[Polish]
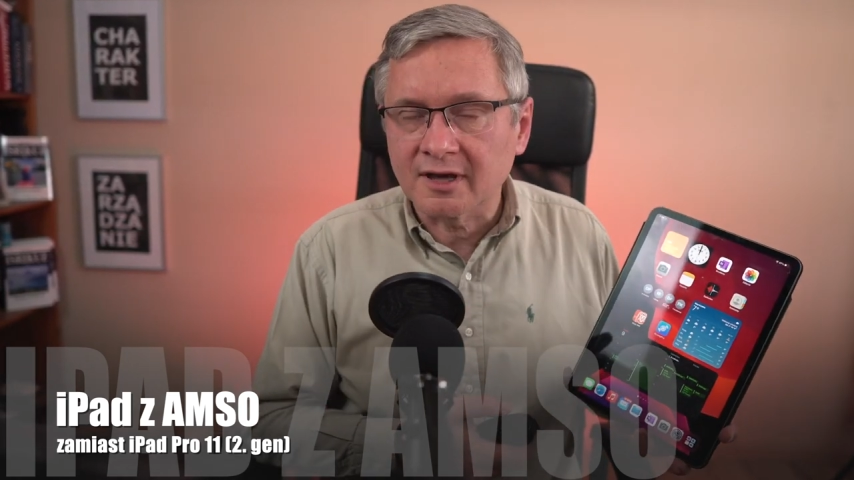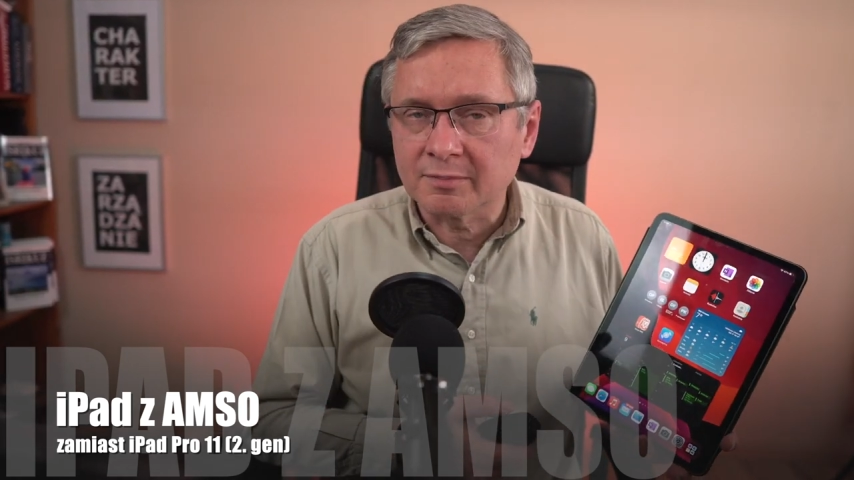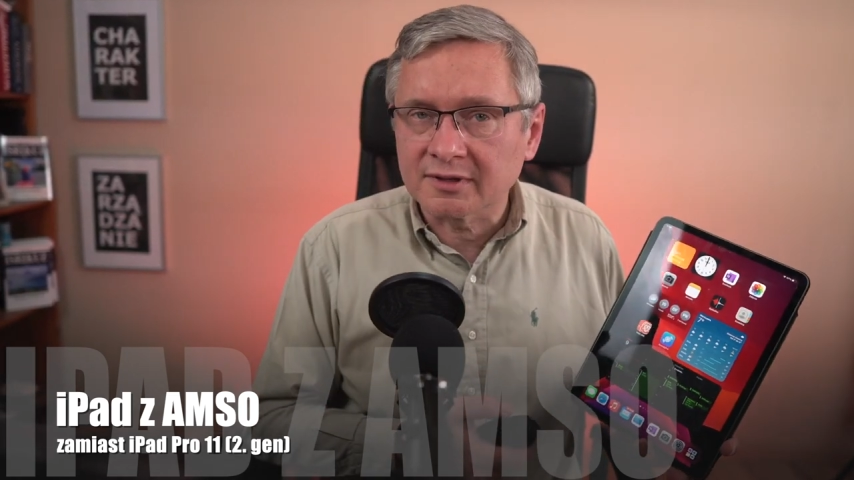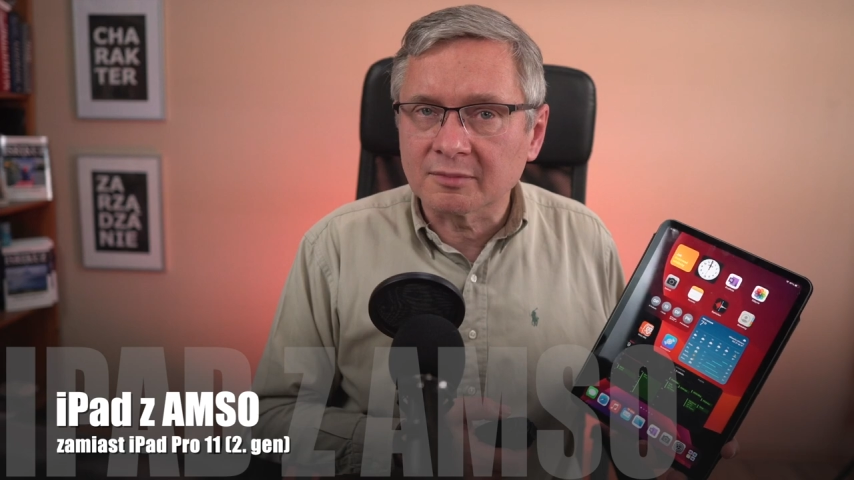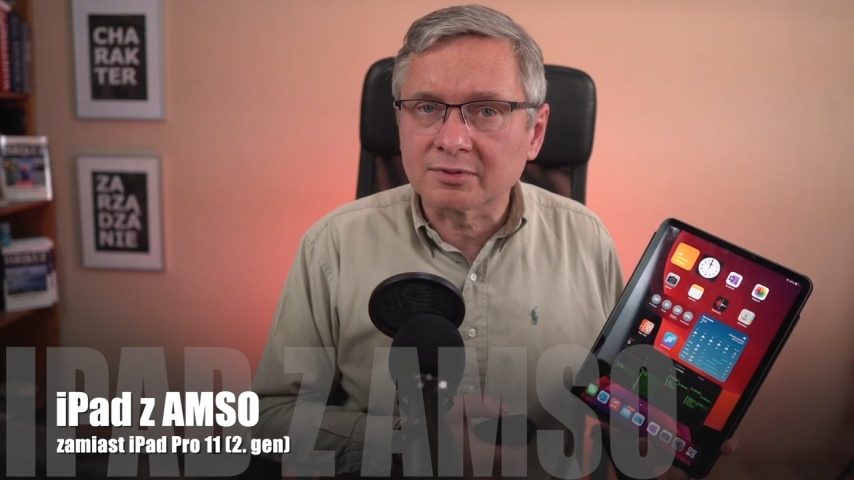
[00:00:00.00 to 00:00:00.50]

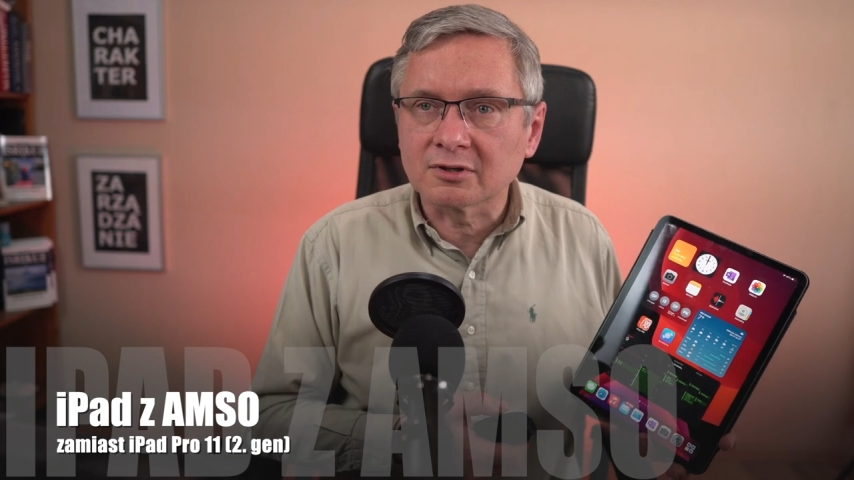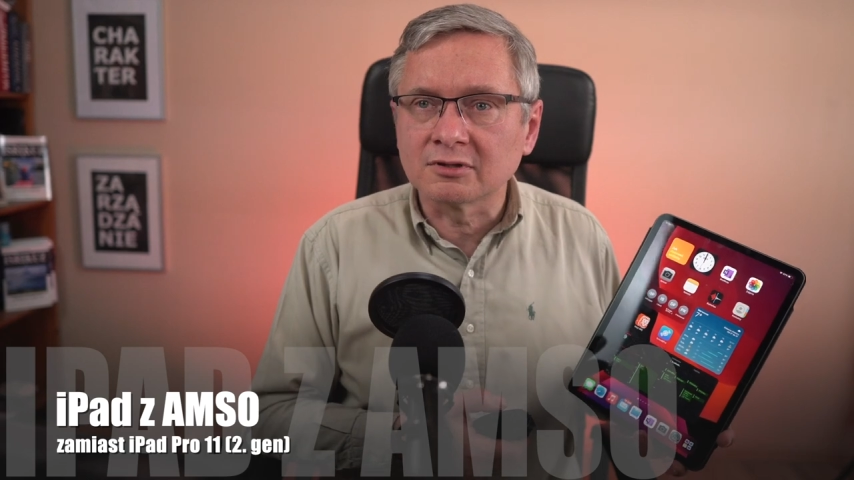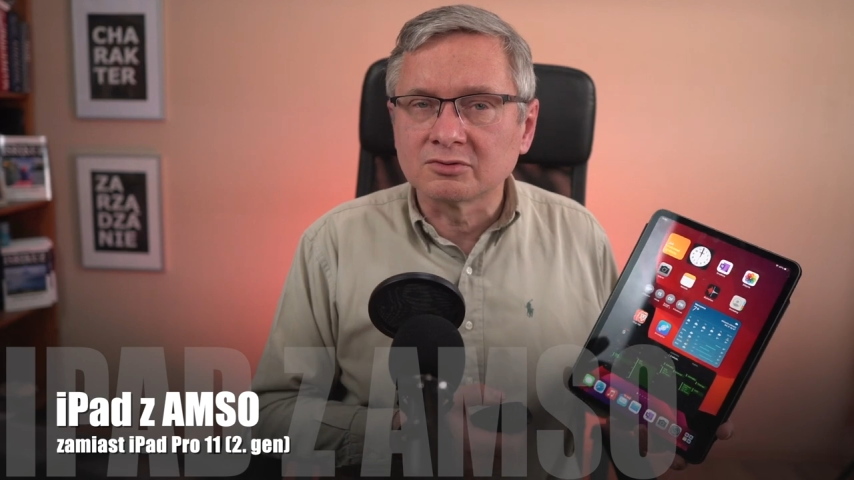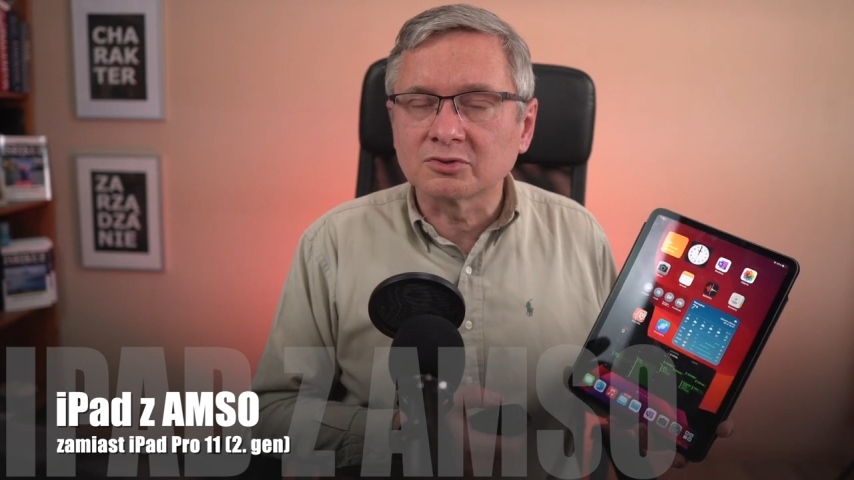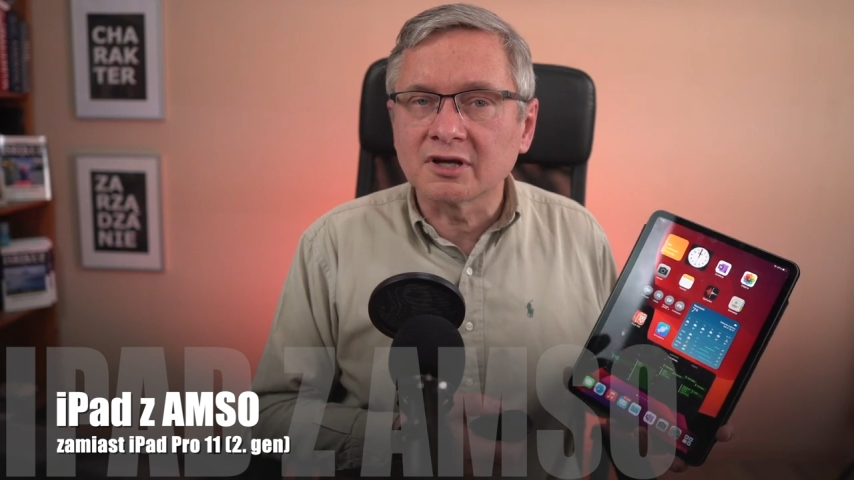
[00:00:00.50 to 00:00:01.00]
iPada
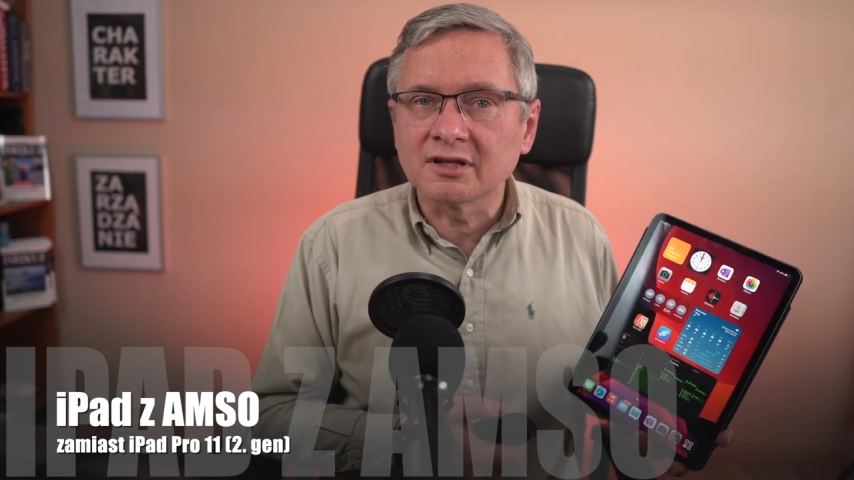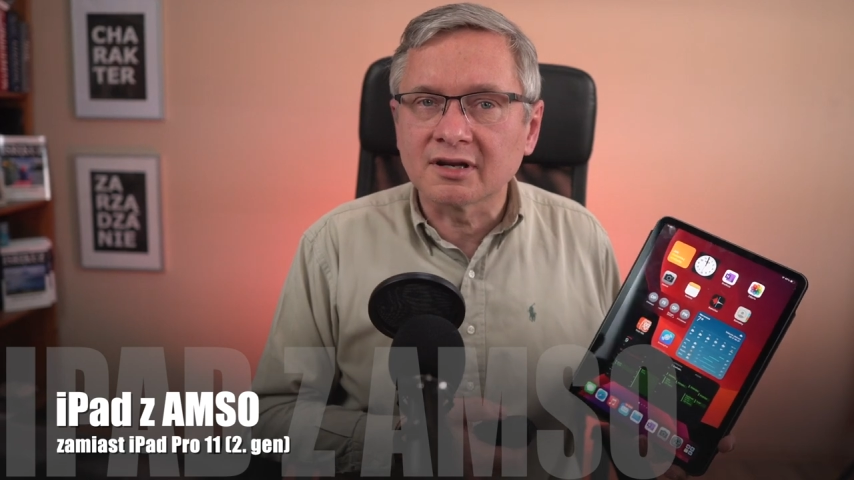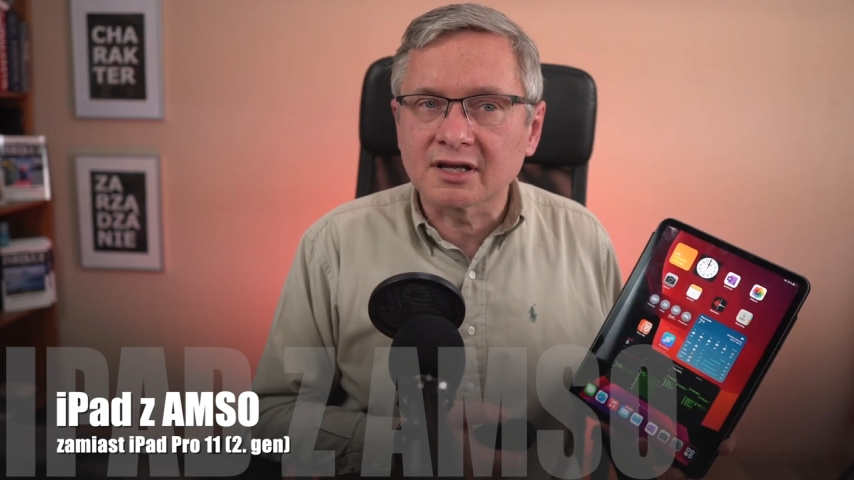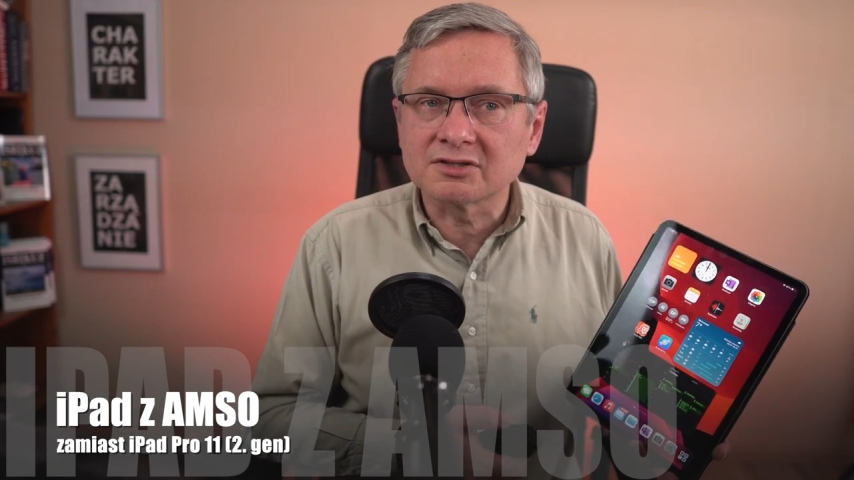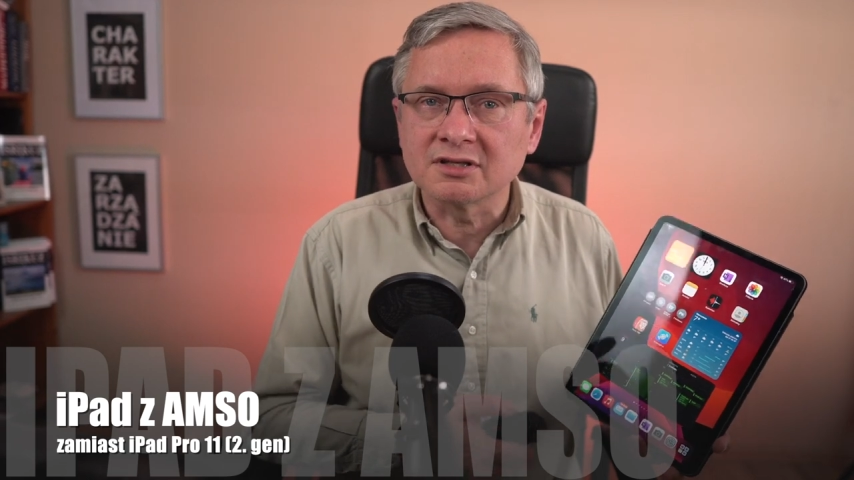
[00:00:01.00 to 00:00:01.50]
Pro drugiej
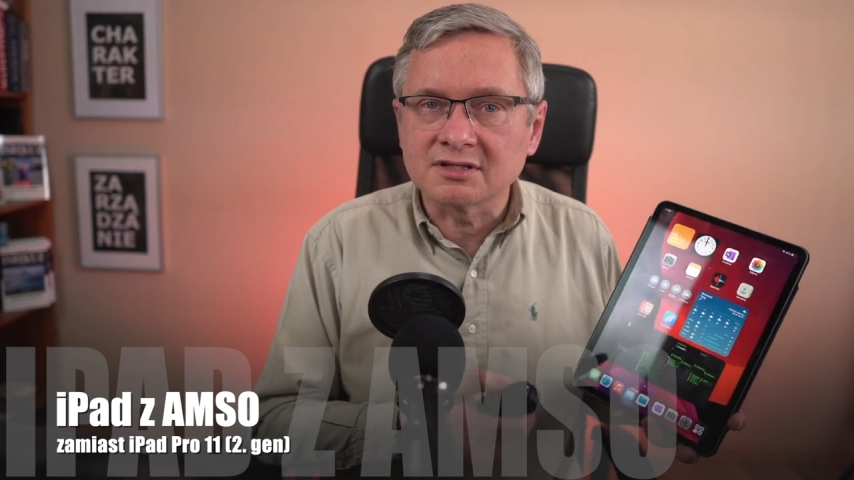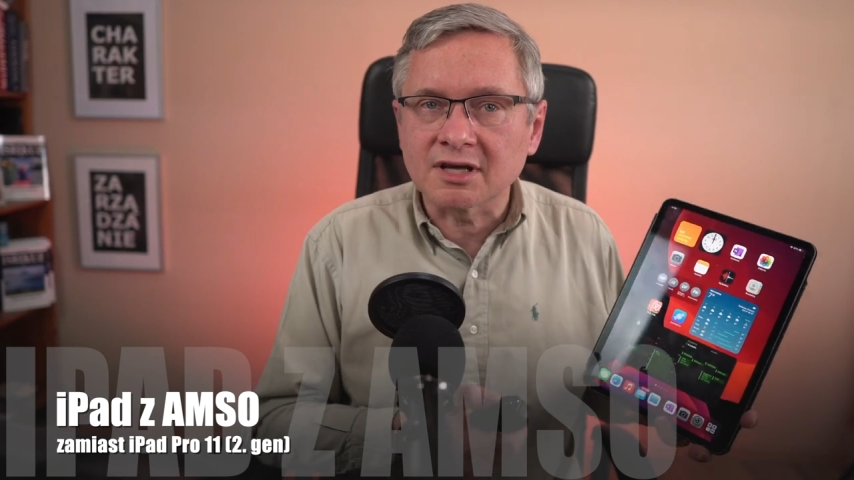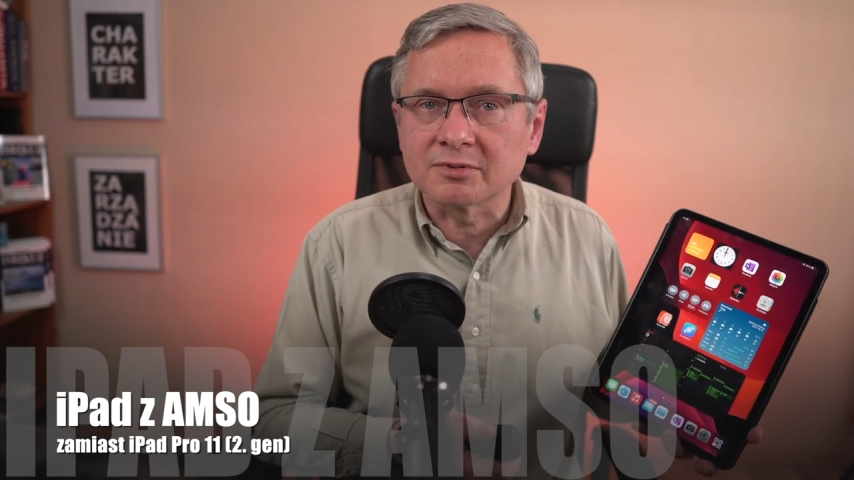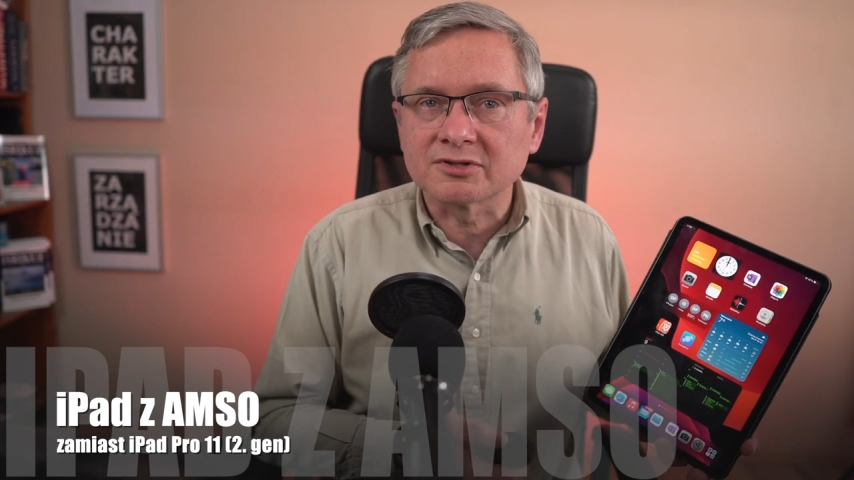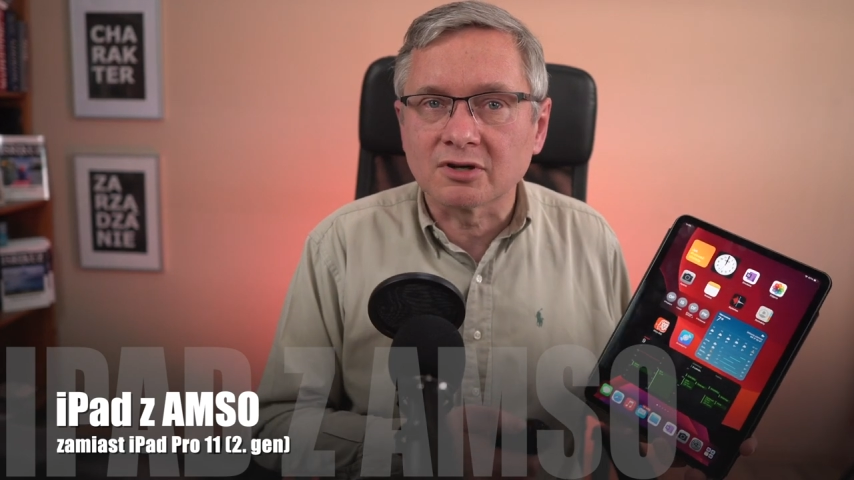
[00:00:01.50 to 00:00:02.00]
generacji z
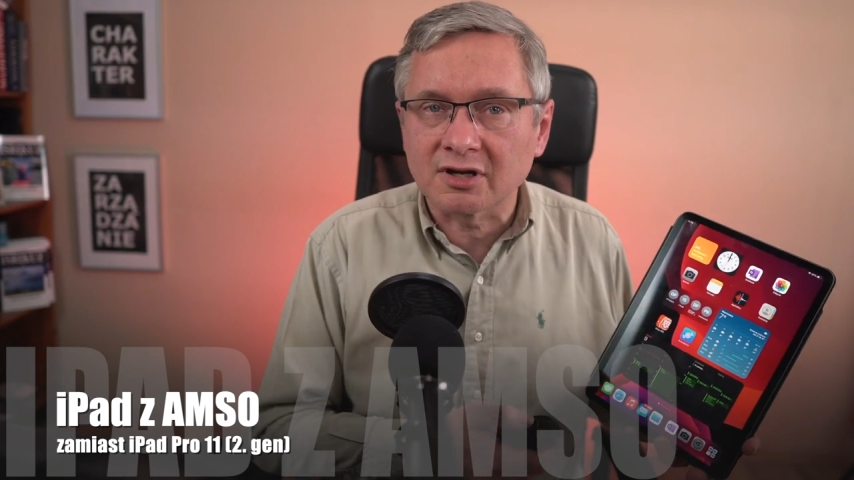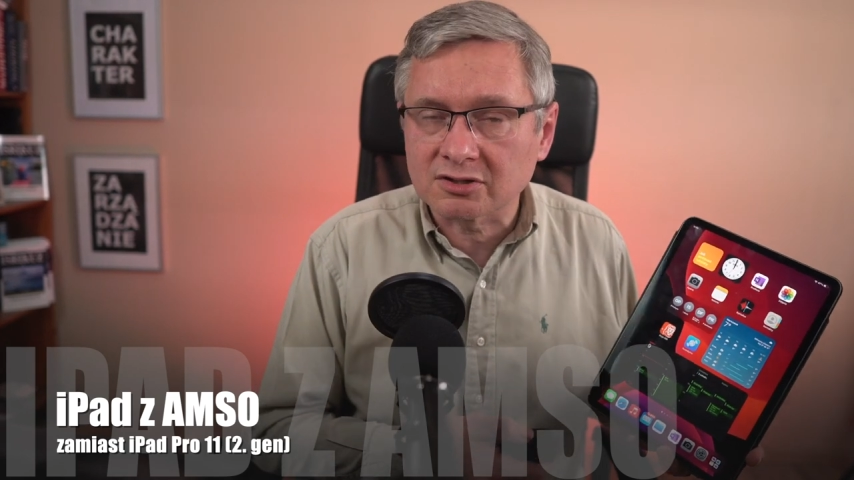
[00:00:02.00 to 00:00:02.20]
Apple Store,